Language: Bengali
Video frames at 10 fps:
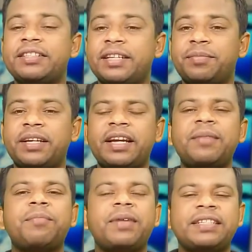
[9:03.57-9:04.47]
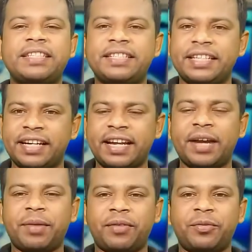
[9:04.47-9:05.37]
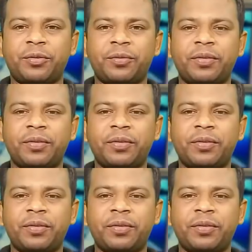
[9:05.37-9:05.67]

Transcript: স্যামসাংয়ের পাঁচটি সেরা ক্যামেরা ফোন